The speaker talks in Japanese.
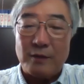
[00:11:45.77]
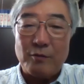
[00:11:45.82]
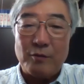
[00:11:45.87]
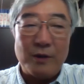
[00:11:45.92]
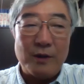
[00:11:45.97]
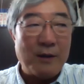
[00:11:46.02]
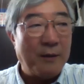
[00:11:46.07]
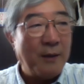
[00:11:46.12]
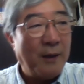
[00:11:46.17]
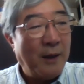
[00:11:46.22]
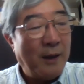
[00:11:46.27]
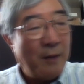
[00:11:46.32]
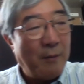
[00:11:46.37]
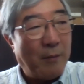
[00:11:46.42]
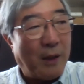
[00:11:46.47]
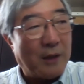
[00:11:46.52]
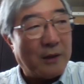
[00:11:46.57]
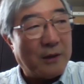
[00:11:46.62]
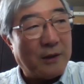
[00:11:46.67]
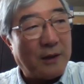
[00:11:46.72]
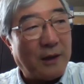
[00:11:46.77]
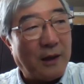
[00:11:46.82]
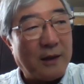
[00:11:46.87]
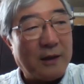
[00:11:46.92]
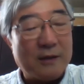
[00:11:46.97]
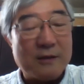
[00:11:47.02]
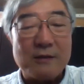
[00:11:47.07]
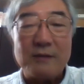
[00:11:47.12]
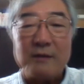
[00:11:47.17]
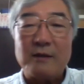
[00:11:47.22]
これは、まあ、にか
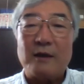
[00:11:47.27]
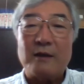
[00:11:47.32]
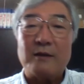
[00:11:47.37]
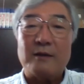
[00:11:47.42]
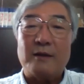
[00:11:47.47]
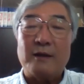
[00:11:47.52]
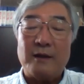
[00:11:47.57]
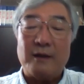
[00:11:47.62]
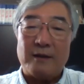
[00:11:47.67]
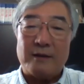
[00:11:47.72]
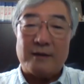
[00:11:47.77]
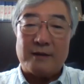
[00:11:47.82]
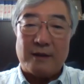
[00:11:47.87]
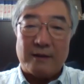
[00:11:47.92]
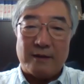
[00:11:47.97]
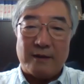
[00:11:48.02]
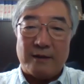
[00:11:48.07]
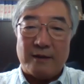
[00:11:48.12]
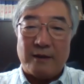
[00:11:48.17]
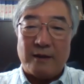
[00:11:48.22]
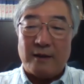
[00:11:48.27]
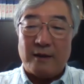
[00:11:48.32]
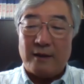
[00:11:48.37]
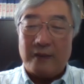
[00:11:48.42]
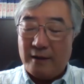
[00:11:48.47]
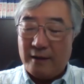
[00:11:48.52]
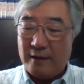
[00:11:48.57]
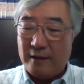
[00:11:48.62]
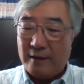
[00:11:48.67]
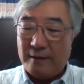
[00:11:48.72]
げつぐらいで、残念なが
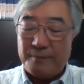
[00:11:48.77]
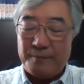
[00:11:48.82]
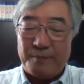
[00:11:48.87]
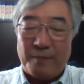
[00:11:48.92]
ら、